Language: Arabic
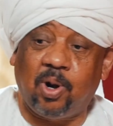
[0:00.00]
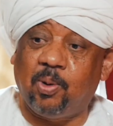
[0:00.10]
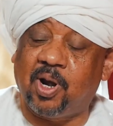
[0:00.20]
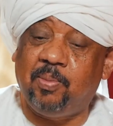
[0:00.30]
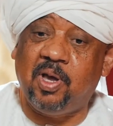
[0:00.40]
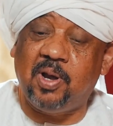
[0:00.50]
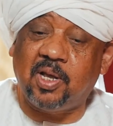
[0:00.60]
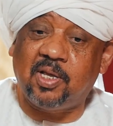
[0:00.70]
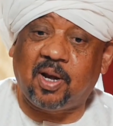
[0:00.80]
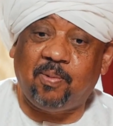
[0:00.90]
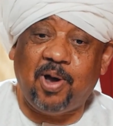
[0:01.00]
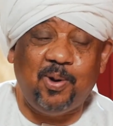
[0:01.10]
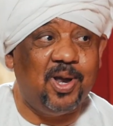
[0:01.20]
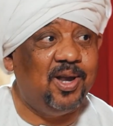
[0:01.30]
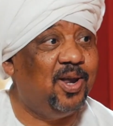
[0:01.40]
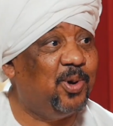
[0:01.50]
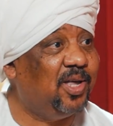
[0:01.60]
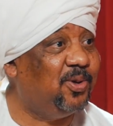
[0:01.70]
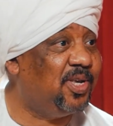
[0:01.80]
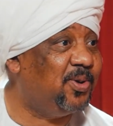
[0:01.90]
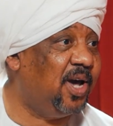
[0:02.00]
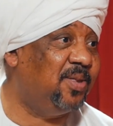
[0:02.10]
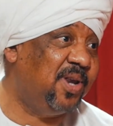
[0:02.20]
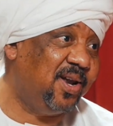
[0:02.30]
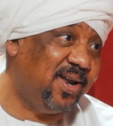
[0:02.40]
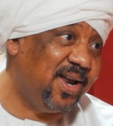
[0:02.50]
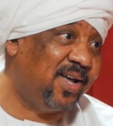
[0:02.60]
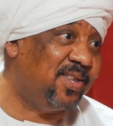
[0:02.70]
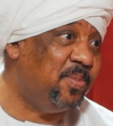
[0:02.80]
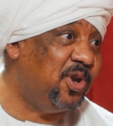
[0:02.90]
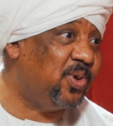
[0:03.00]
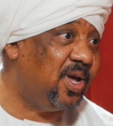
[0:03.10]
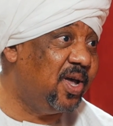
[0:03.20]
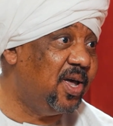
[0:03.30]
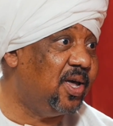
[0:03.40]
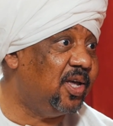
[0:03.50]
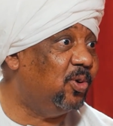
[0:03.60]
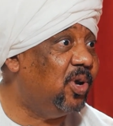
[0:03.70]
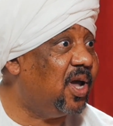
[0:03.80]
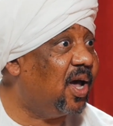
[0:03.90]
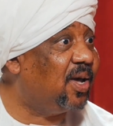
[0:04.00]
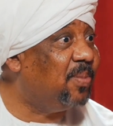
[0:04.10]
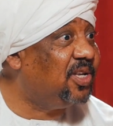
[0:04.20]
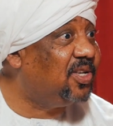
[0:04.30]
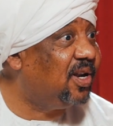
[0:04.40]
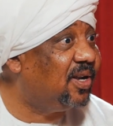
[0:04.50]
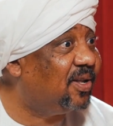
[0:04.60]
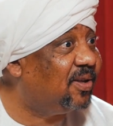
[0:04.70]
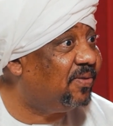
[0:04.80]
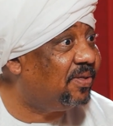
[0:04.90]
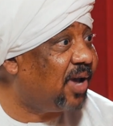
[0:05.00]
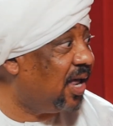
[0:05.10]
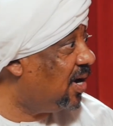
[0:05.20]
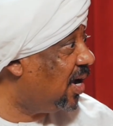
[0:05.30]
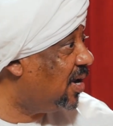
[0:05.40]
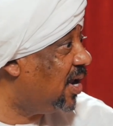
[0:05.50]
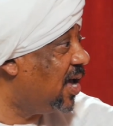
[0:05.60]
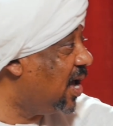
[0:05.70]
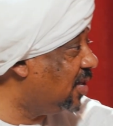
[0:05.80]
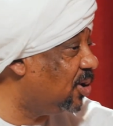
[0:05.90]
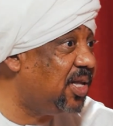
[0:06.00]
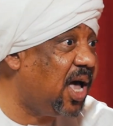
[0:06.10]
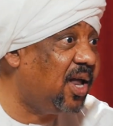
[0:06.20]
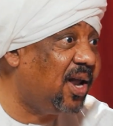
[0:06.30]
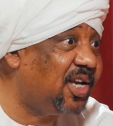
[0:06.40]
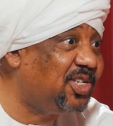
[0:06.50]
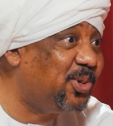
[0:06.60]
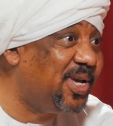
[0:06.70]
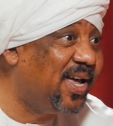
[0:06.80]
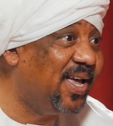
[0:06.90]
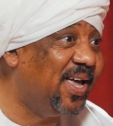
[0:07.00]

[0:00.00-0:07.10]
ورا الربع ناديت اللي واحد يجي واحد من الاقدم مني شويه يقول لي يا اخي ما يصير الا قال ادخل داخل خش شويه